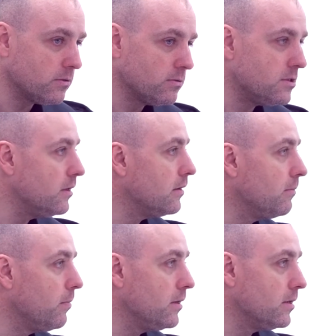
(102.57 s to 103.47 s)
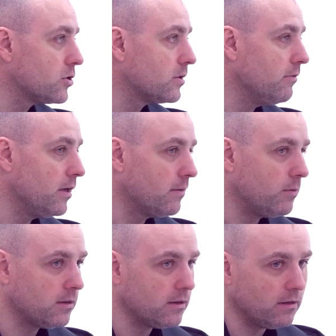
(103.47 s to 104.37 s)
но сильная поддержка
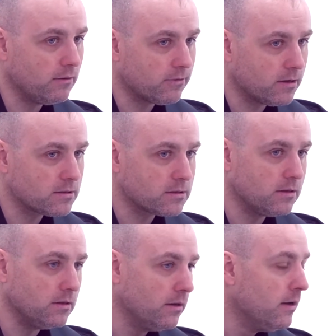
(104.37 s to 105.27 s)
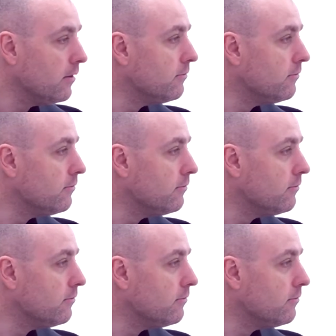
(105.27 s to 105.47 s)
Великобритании и Франции и